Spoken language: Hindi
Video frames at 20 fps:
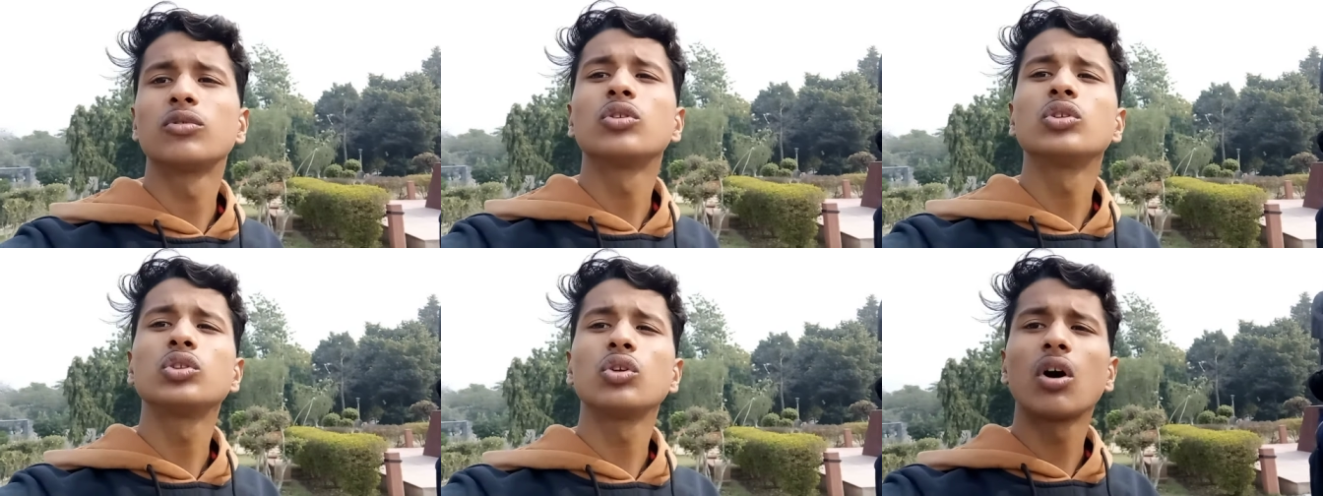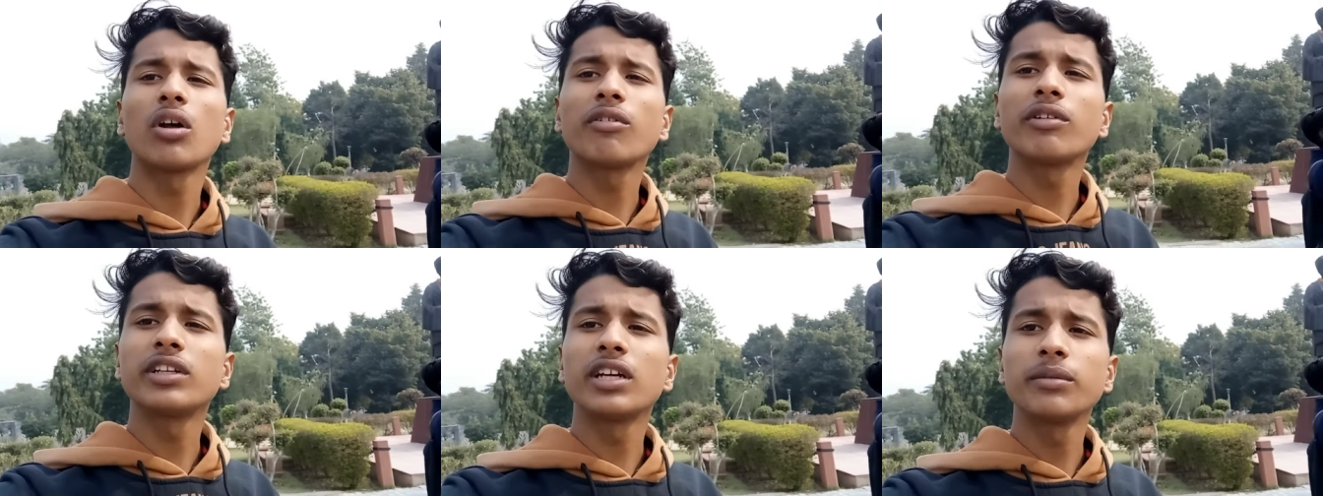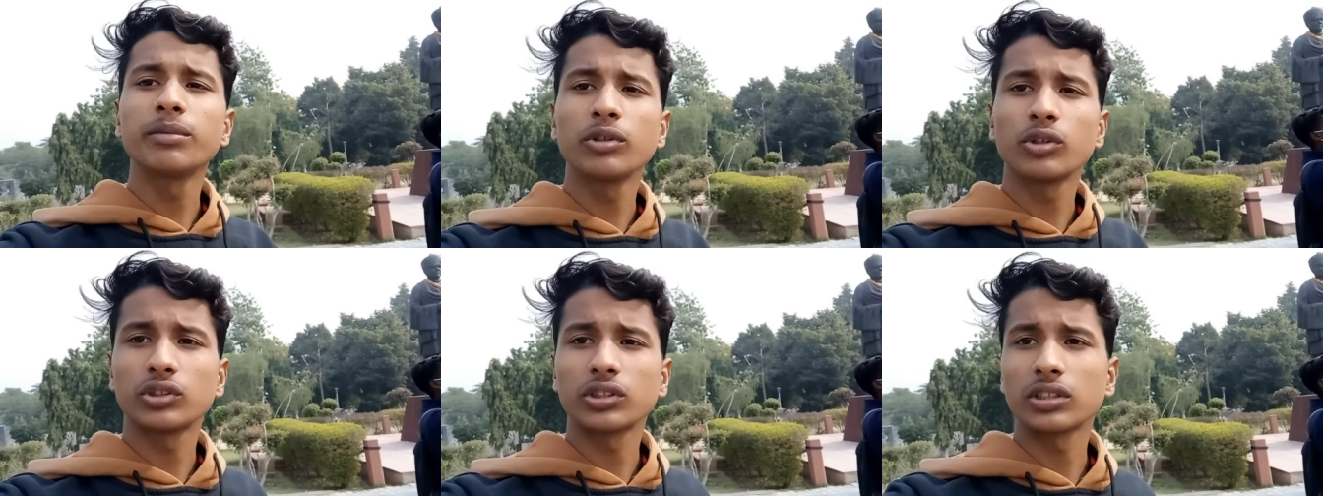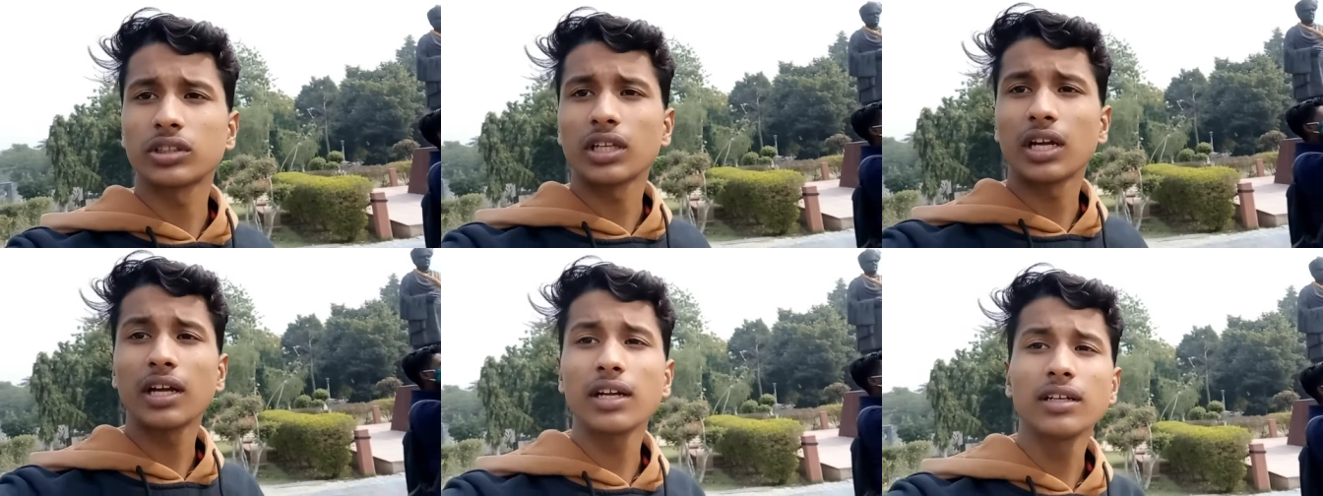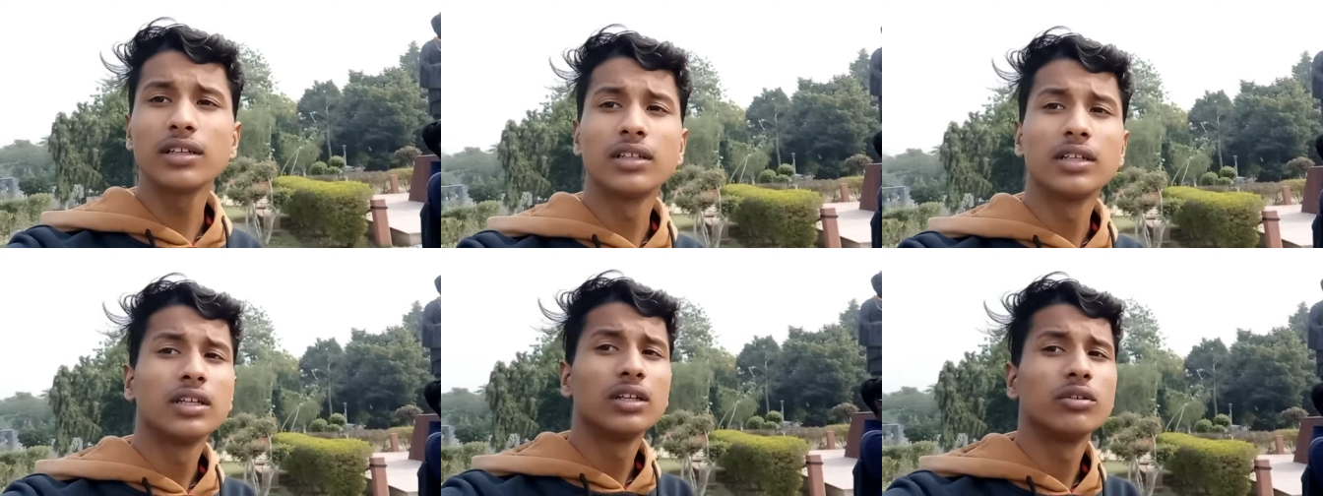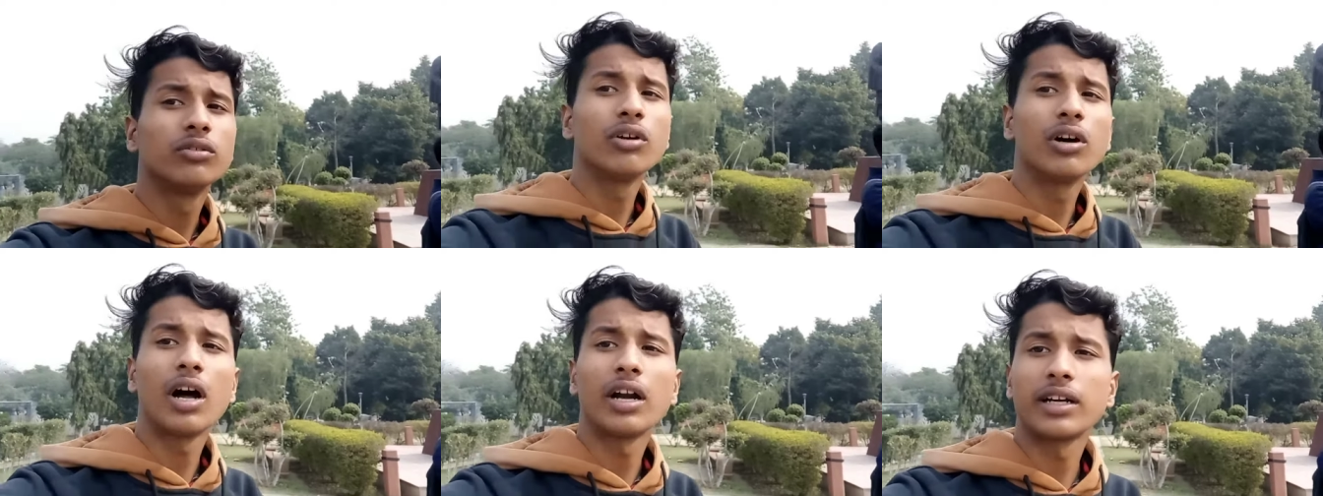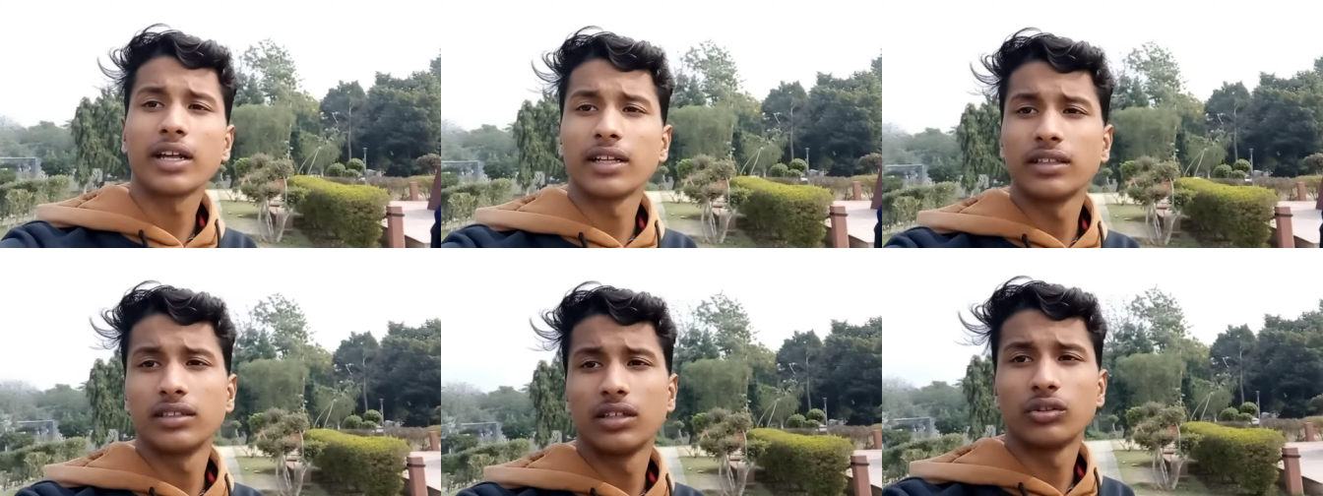कुछ और वजह भी हो सकता है वो
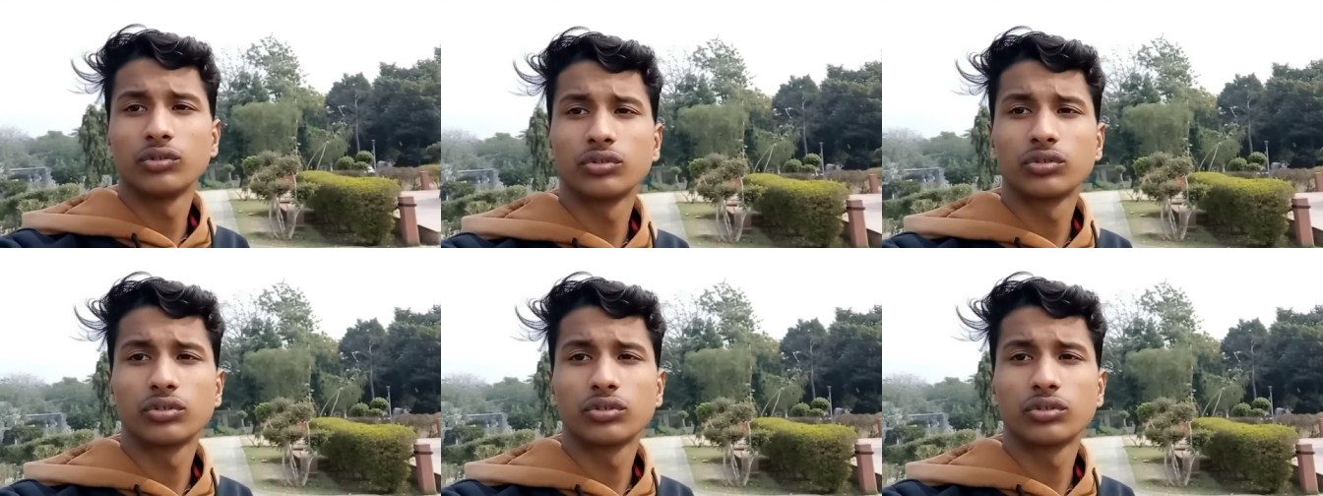हटा दिया